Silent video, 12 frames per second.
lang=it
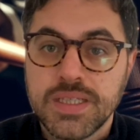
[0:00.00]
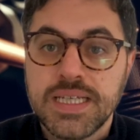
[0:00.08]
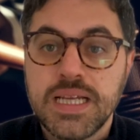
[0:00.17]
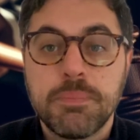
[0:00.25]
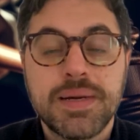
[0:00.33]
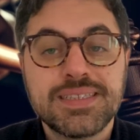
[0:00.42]

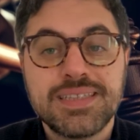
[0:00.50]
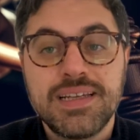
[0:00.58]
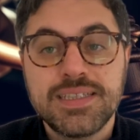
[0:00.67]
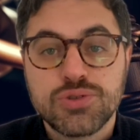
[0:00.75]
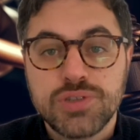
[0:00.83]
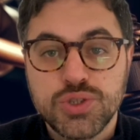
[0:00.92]
Il
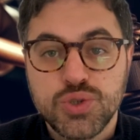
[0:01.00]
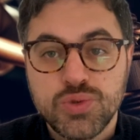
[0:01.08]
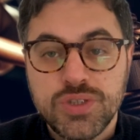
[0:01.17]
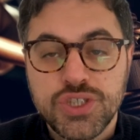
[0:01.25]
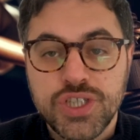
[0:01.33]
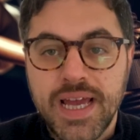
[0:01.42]
martelletto da
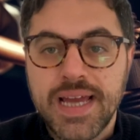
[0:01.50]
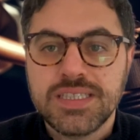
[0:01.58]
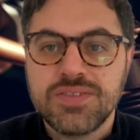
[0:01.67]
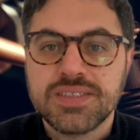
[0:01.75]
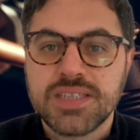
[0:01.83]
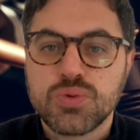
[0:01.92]
giudice è
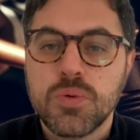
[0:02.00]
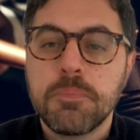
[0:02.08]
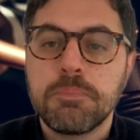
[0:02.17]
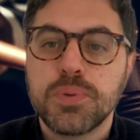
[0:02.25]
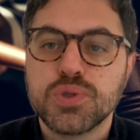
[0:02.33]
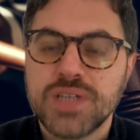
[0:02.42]
diventato
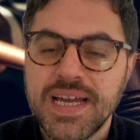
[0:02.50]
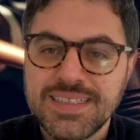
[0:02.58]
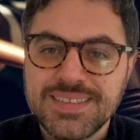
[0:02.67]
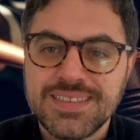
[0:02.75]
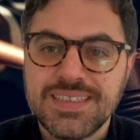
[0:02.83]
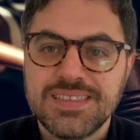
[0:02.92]
un
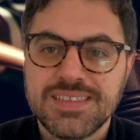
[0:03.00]
potente